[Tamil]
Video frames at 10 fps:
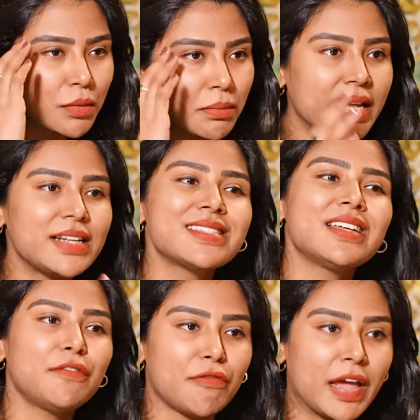ஒரு மைண்ட்
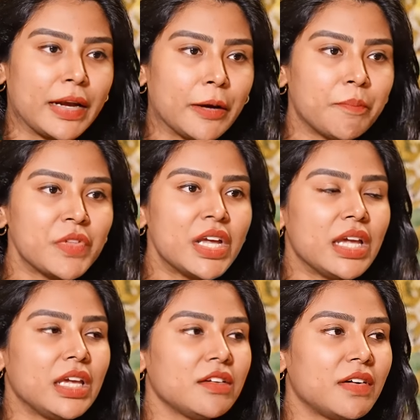செட் வேண்டாம்
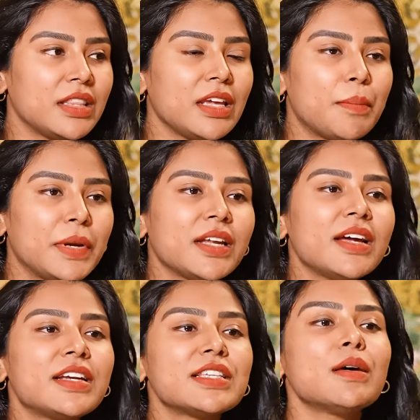இது வந்து
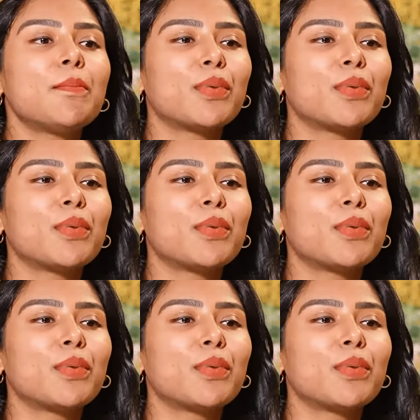எப்படின்னா இட் இஸ் அ